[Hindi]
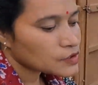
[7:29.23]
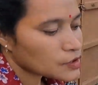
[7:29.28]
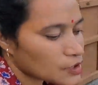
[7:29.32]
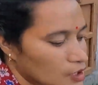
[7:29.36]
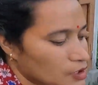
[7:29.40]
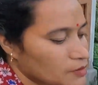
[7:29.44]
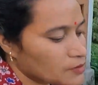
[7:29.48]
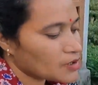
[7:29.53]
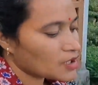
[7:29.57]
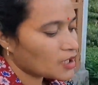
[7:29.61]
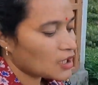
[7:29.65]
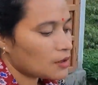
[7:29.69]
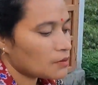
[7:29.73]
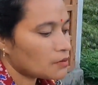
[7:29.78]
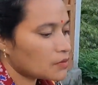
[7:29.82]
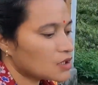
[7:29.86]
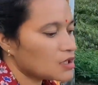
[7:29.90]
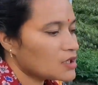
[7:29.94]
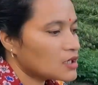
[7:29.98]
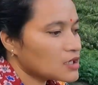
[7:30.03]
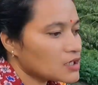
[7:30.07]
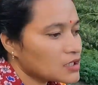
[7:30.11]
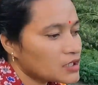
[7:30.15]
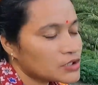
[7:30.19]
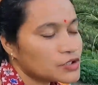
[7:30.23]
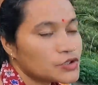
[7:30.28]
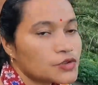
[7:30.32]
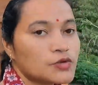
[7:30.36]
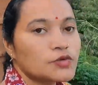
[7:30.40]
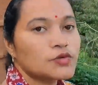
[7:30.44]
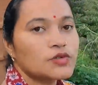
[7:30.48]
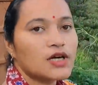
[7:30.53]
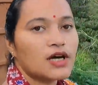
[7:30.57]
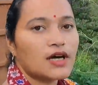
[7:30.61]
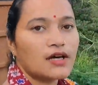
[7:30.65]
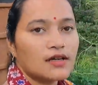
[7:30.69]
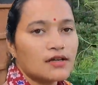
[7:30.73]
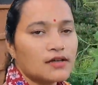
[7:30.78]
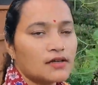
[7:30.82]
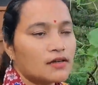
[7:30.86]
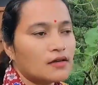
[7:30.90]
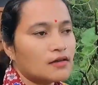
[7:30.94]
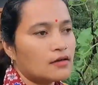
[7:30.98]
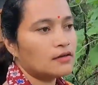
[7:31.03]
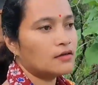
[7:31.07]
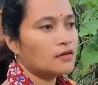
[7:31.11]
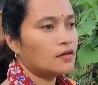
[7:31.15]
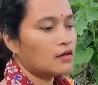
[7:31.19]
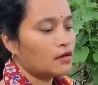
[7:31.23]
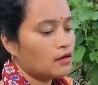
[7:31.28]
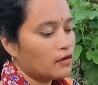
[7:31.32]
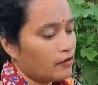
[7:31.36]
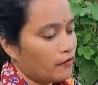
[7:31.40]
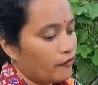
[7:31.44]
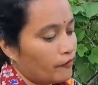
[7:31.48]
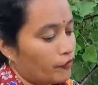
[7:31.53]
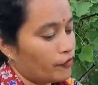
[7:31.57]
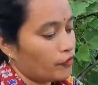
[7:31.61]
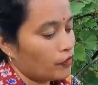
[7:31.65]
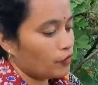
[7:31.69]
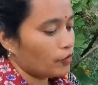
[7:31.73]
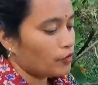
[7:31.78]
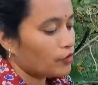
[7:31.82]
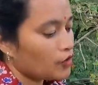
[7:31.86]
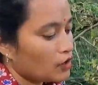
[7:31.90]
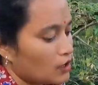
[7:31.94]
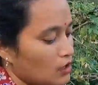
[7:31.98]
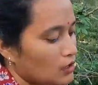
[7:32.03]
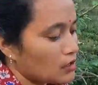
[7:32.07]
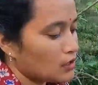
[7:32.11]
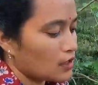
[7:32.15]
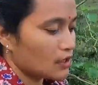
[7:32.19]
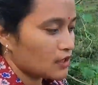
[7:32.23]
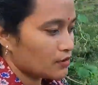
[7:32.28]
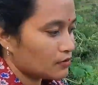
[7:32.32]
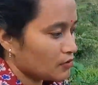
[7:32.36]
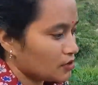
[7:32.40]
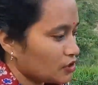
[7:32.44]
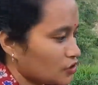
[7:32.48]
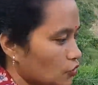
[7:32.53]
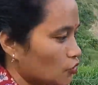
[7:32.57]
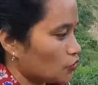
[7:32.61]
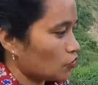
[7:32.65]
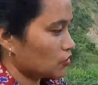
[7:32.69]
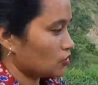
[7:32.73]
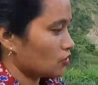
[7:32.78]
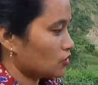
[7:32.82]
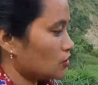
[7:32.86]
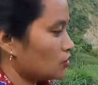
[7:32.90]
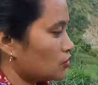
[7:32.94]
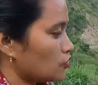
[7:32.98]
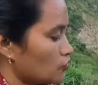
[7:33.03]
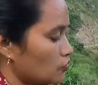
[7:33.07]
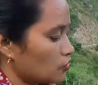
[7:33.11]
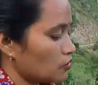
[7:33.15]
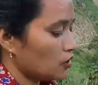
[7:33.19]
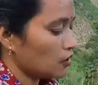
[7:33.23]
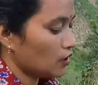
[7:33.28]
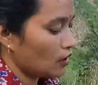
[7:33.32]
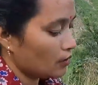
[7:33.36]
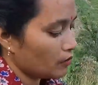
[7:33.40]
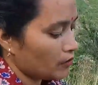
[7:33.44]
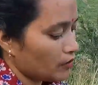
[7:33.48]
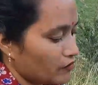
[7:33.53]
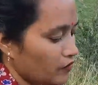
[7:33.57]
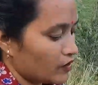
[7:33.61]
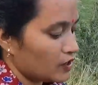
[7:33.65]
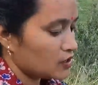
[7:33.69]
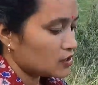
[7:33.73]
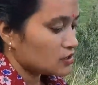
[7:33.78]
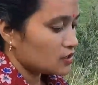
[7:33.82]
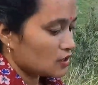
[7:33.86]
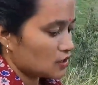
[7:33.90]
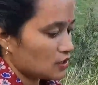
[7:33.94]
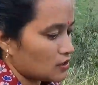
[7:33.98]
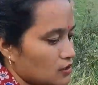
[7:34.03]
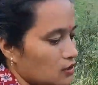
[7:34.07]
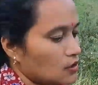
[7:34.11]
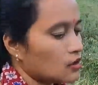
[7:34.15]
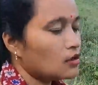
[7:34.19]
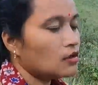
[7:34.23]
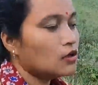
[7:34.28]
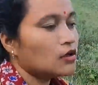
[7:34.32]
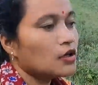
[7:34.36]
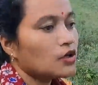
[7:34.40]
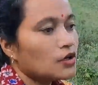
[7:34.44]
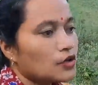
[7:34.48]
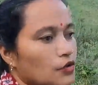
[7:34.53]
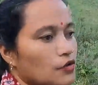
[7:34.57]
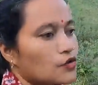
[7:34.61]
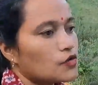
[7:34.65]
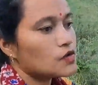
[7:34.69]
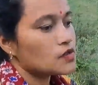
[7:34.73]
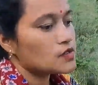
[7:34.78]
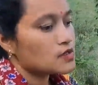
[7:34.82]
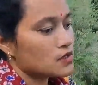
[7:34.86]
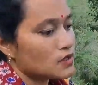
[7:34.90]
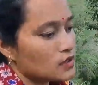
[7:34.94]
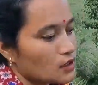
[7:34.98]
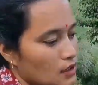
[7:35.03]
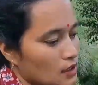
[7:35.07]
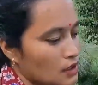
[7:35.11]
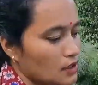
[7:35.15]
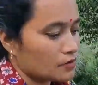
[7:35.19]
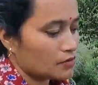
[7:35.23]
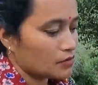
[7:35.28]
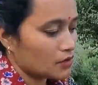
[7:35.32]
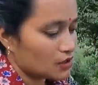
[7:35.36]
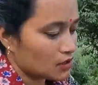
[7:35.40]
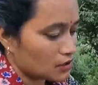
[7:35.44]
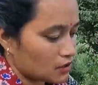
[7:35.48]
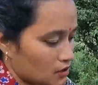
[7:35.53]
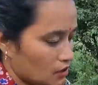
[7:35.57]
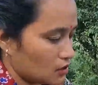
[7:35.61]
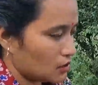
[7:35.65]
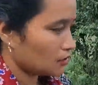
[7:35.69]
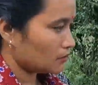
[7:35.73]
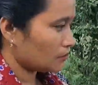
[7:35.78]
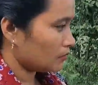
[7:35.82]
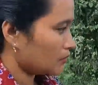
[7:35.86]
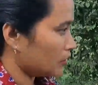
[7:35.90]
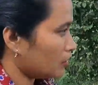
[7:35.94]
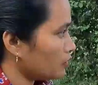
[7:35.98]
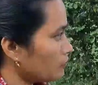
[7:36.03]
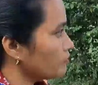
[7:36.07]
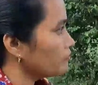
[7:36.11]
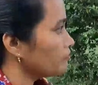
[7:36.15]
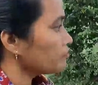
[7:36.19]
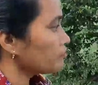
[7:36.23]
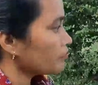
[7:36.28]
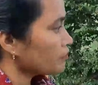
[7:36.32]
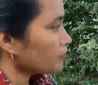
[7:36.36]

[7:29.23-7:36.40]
जो खेत में काम करने के लिए जो कुदाल है ना वो कल खेत में ही छोड़ दी थी क्योंकि हमें वहीं जाना था तो इसलिए खेत में रखी है हमने